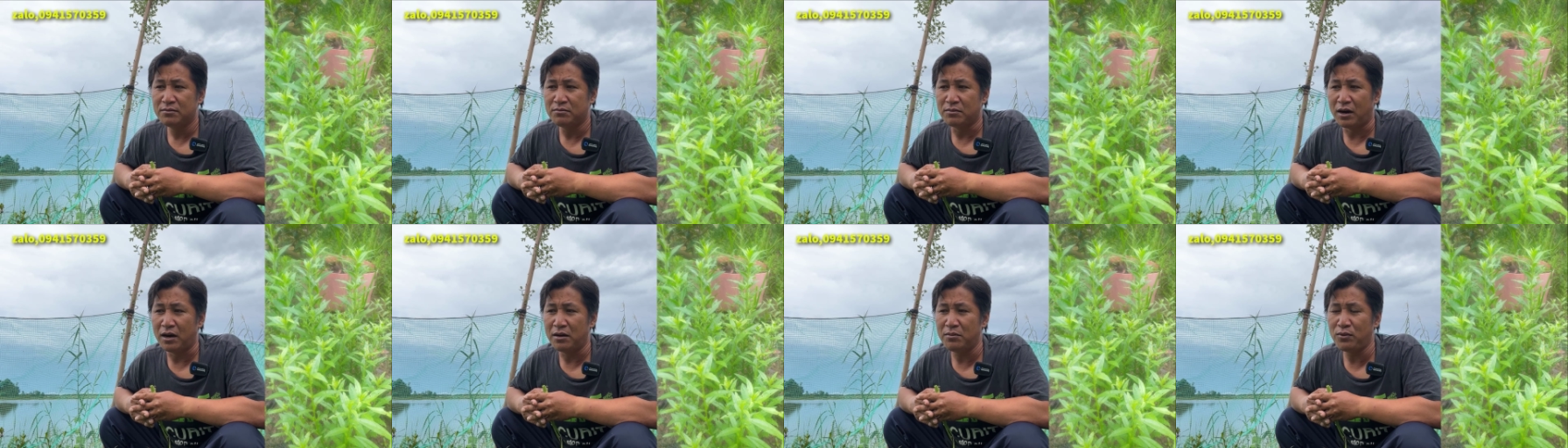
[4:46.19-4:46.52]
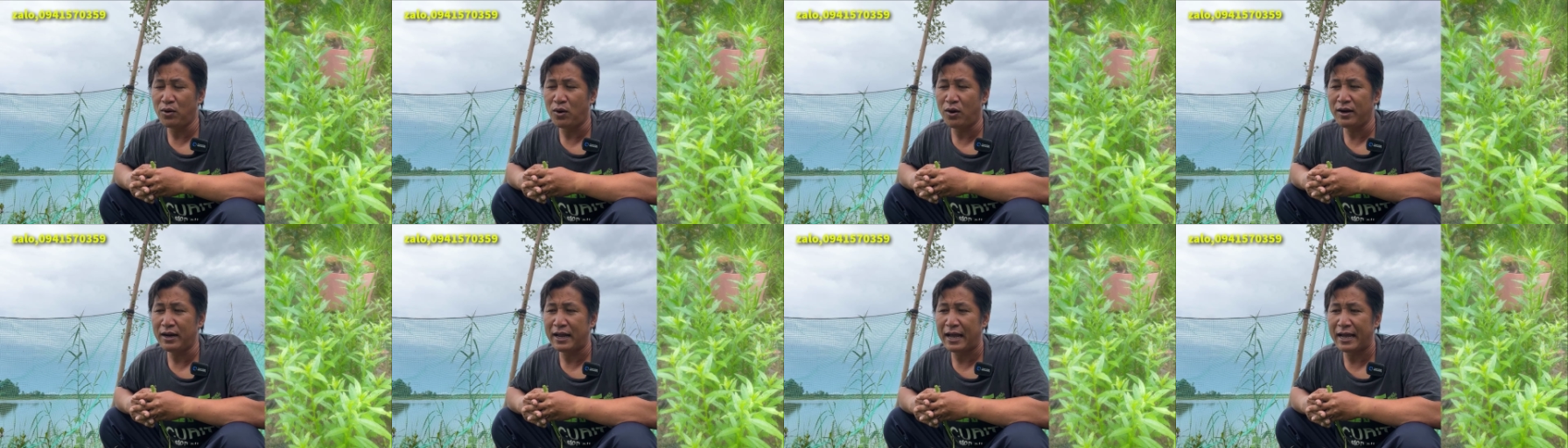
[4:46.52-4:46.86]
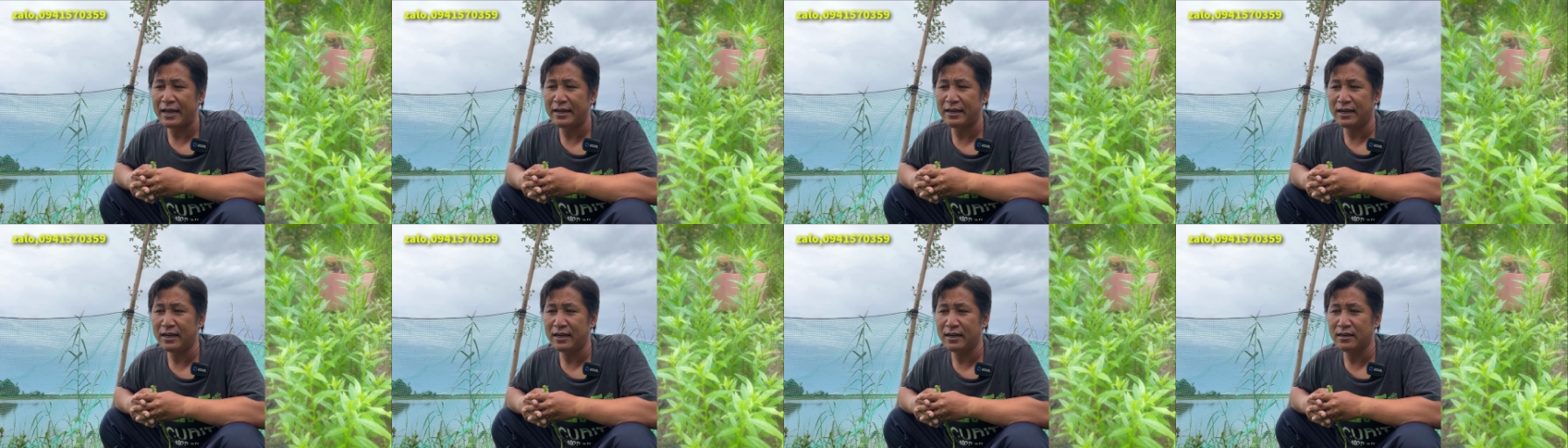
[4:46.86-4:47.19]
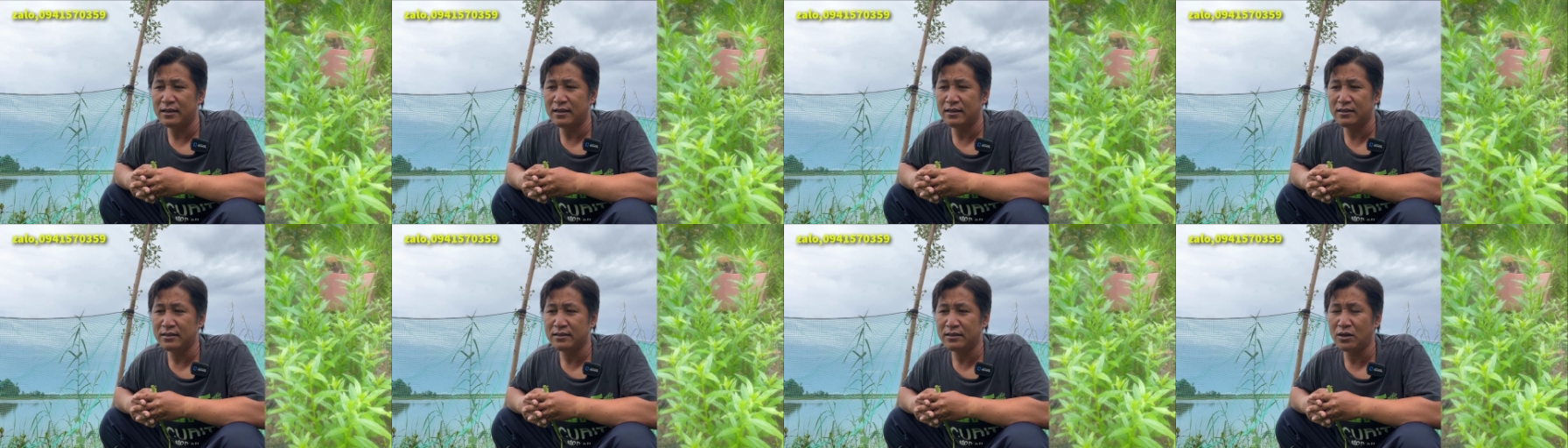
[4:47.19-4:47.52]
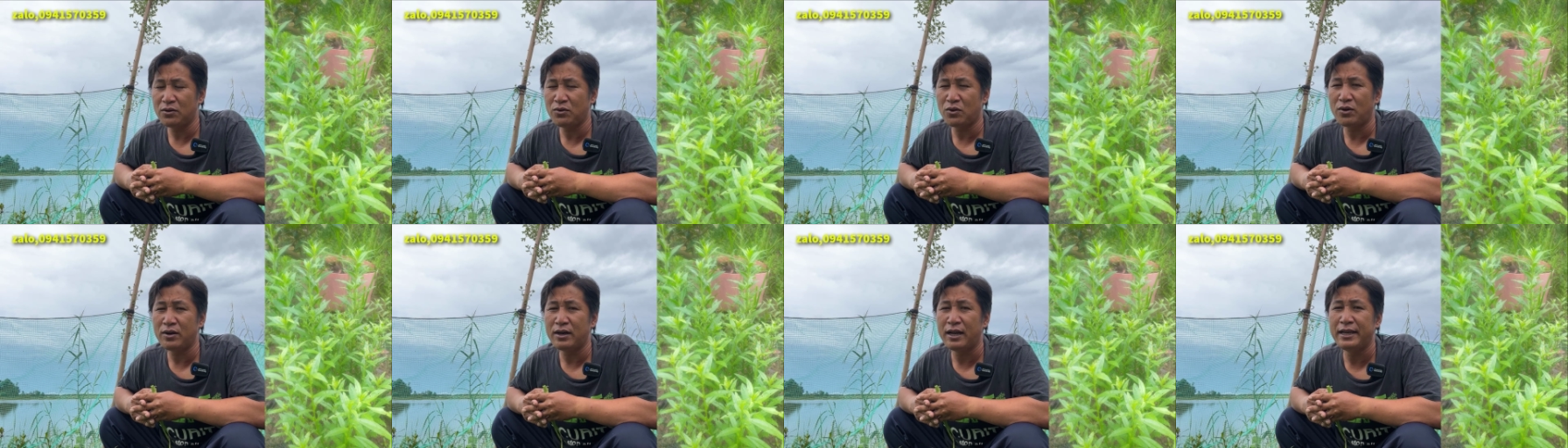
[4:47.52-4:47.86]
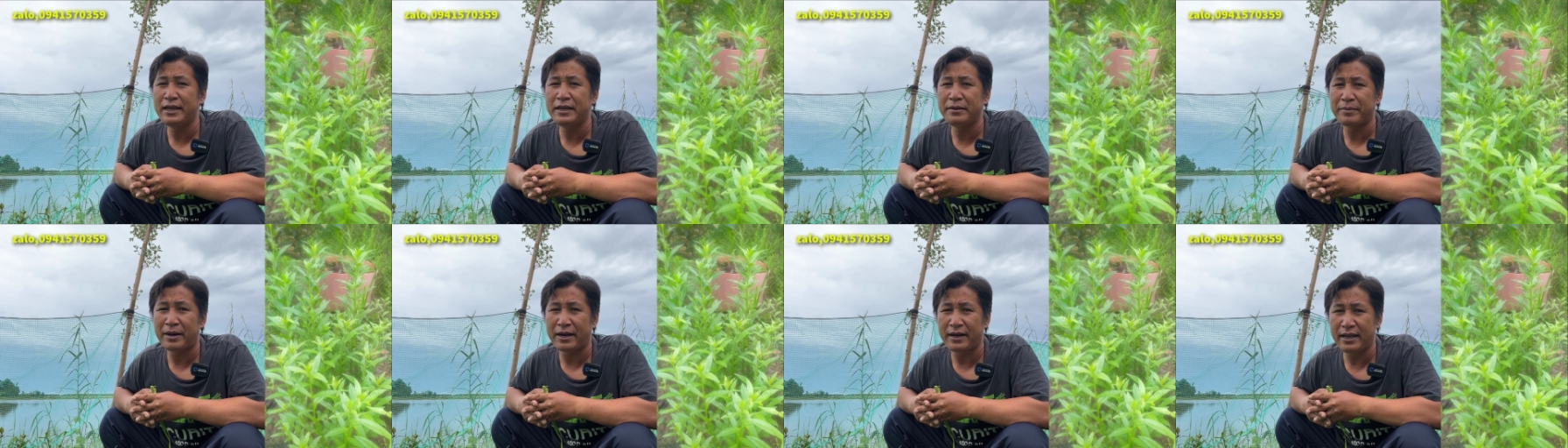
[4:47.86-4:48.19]
bởi hôm đó nay á tướng nói
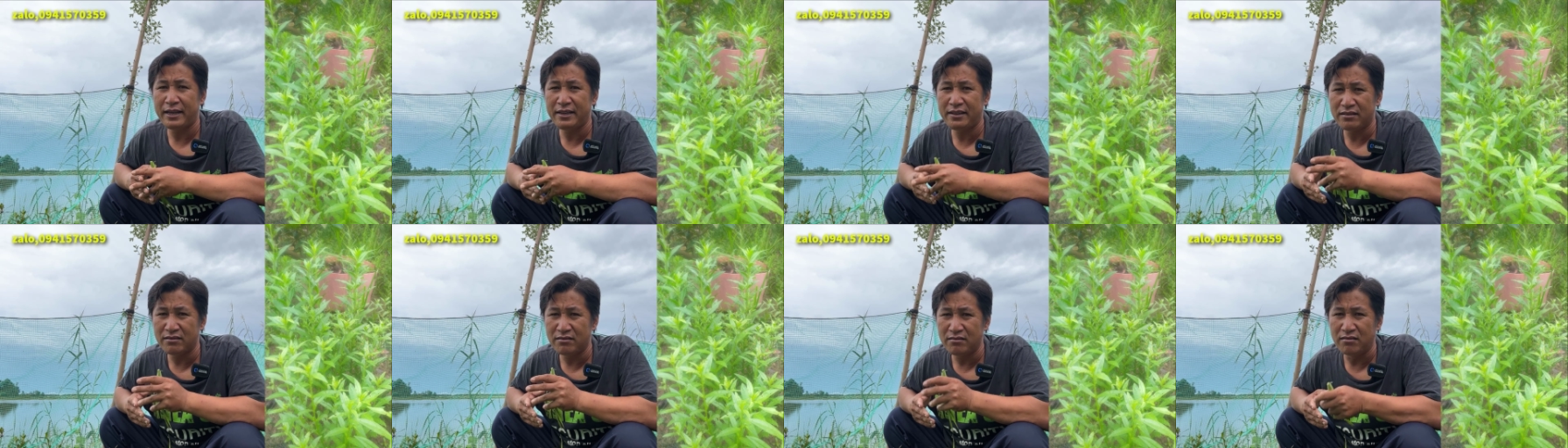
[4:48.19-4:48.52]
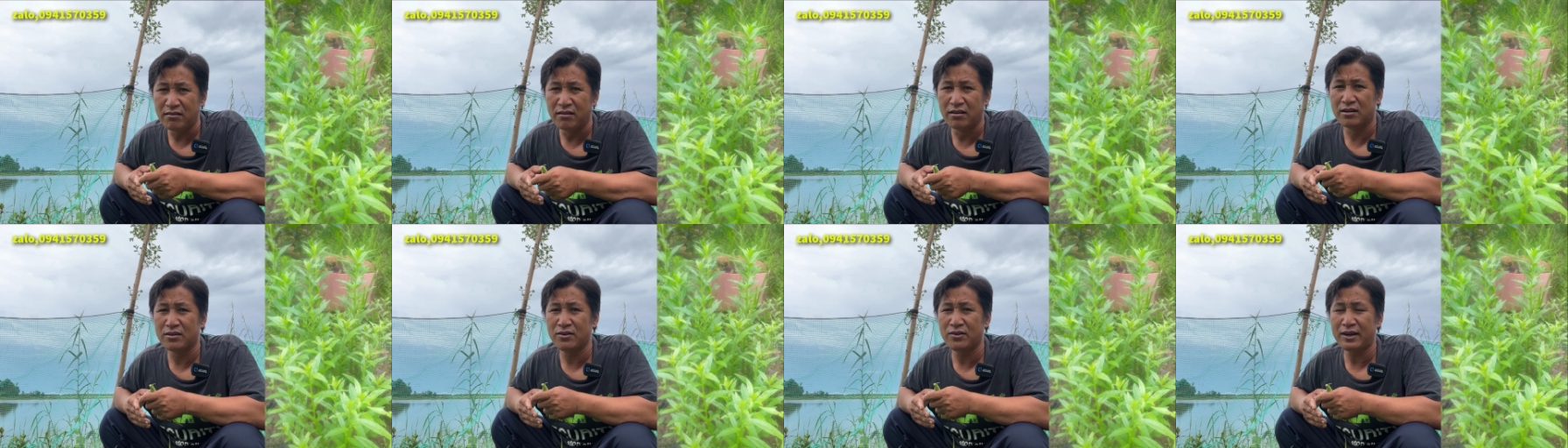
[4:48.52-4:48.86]
đi mà đi chưa được